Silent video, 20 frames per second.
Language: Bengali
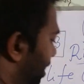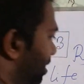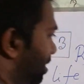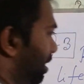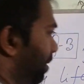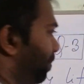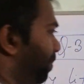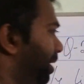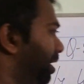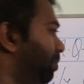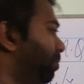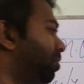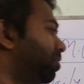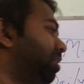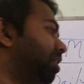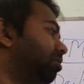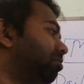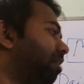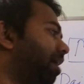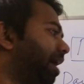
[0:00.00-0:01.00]
আছে বির মধ্যে
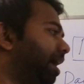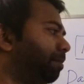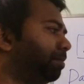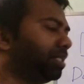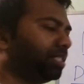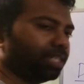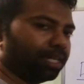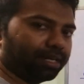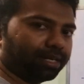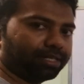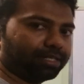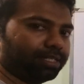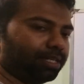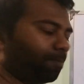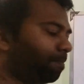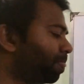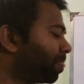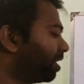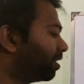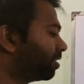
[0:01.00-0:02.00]
তো অ্যামিজার আছে
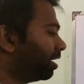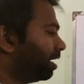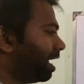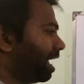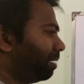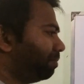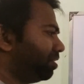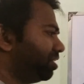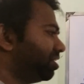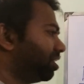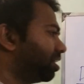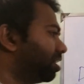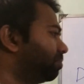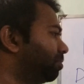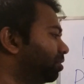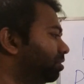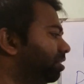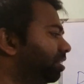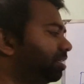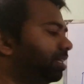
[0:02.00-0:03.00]
তাহলে অ্যামিজারের
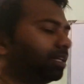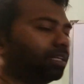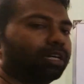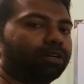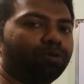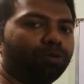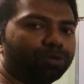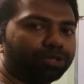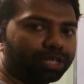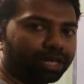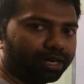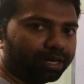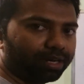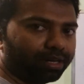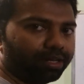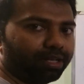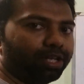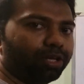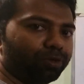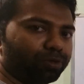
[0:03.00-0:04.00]
মধ্যে থেকে কোনটা
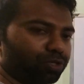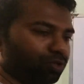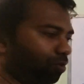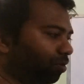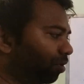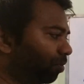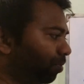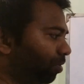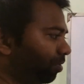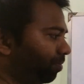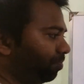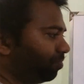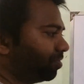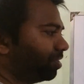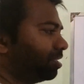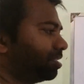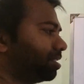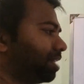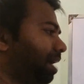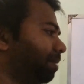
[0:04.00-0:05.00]
ইউজ করব।
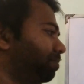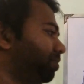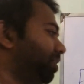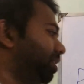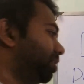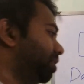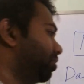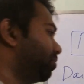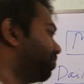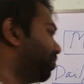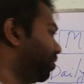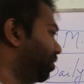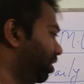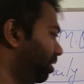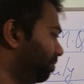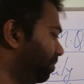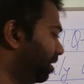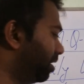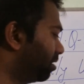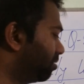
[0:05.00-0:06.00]
সাবজেক্টের উপর
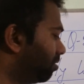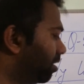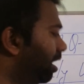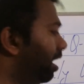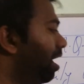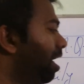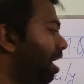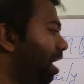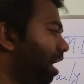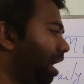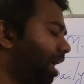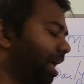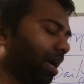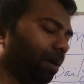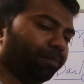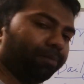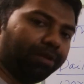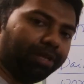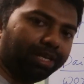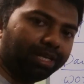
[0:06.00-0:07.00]
ডিপেন্ড করে অ্যাম
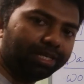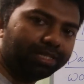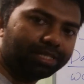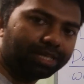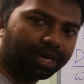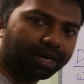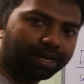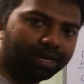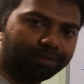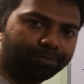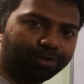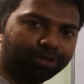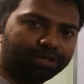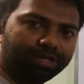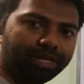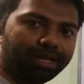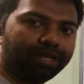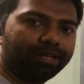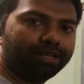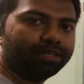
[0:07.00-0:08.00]
ইজ আরের এর
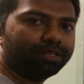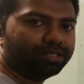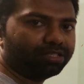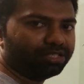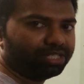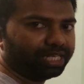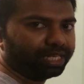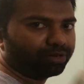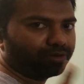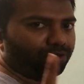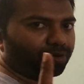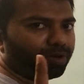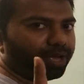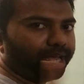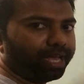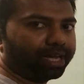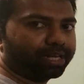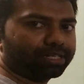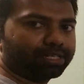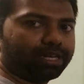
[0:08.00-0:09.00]
মধ্যে যে কোনো
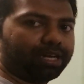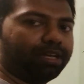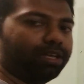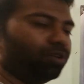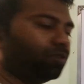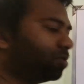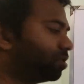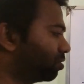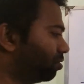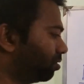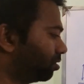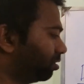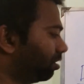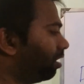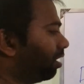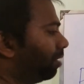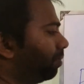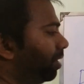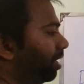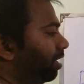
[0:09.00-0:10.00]
একটা ইউজ করতে
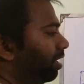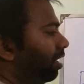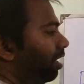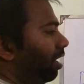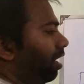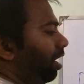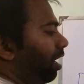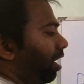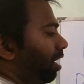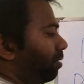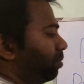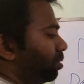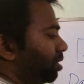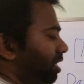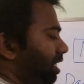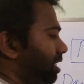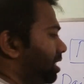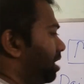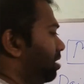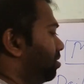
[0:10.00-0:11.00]
হবে এবং
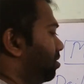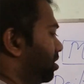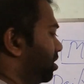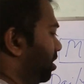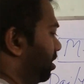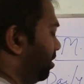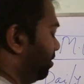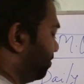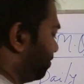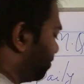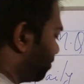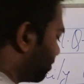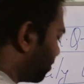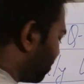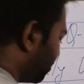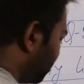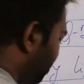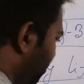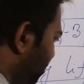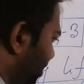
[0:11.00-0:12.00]
সেটা হচ্ছে
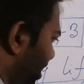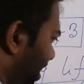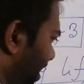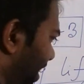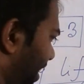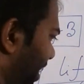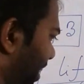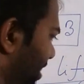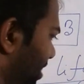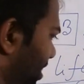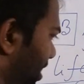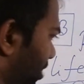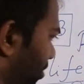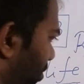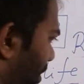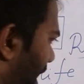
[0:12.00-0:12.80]
এখানে যেহেতু